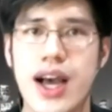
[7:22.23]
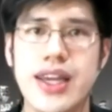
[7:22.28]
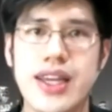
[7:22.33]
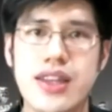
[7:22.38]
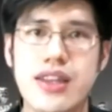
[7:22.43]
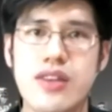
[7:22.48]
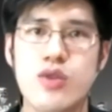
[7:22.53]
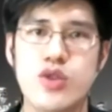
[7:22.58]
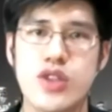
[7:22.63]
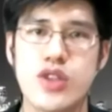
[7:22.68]
Ya
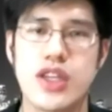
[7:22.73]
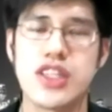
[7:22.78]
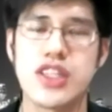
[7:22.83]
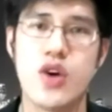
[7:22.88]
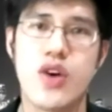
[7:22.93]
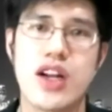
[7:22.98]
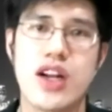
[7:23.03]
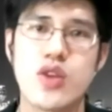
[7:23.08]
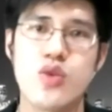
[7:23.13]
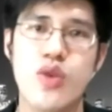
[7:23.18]
tentu saja
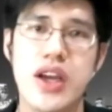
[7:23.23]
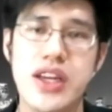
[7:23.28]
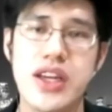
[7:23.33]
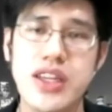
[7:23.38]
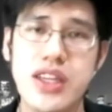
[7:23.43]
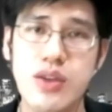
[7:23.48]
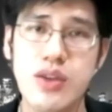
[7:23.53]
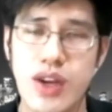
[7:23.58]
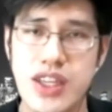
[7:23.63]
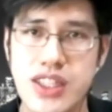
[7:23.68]
orang tua
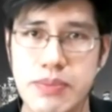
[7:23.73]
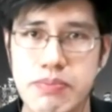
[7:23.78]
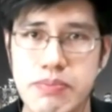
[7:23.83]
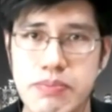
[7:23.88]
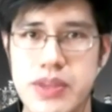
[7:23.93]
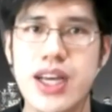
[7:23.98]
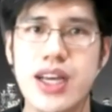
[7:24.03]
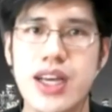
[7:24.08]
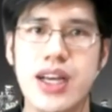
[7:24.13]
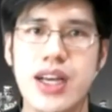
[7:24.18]
ini wajib
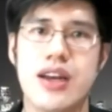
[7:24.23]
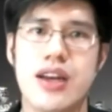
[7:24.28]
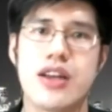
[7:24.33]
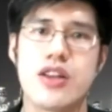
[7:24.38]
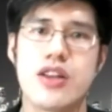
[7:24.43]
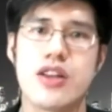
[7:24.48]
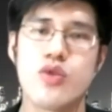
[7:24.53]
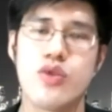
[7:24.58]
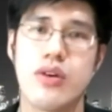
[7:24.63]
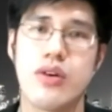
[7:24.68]
ya karena
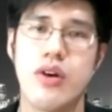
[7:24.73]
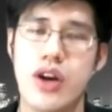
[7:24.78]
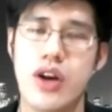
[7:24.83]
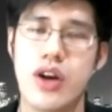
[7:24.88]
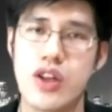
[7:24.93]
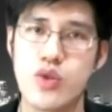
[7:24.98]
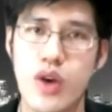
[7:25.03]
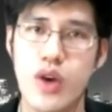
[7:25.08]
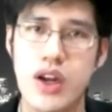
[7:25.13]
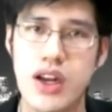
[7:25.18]

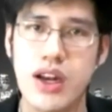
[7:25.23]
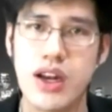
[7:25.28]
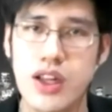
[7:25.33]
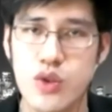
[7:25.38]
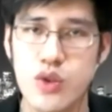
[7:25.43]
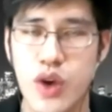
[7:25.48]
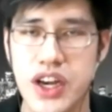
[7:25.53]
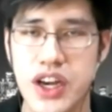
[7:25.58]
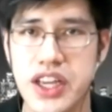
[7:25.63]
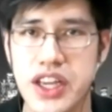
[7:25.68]
orang tua adalah
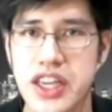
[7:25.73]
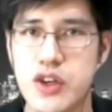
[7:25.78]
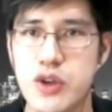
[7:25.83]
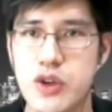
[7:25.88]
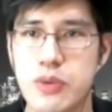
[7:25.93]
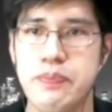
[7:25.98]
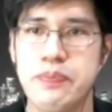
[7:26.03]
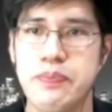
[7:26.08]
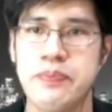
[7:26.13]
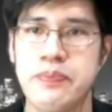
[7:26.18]
Tuhan yang
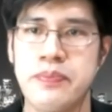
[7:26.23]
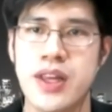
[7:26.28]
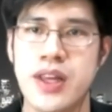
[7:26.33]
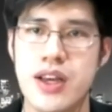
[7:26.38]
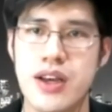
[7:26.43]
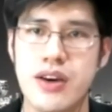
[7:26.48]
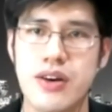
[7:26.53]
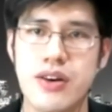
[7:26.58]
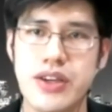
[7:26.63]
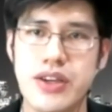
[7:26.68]
hidup.
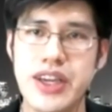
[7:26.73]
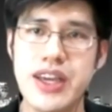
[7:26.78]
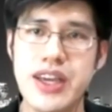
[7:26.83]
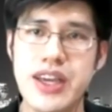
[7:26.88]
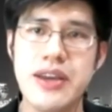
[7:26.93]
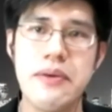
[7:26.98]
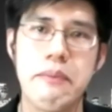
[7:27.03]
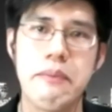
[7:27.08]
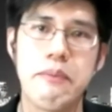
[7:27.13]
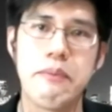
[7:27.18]

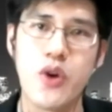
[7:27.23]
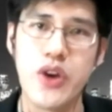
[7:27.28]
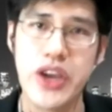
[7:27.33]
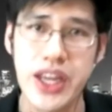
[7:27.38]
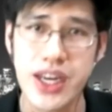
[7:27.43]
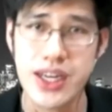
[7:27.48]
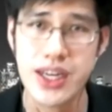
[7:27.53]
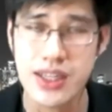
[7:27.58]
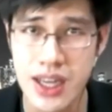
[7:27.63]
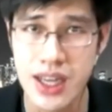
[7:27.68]
Oke,
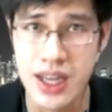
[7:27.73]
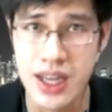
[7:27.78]
mungkin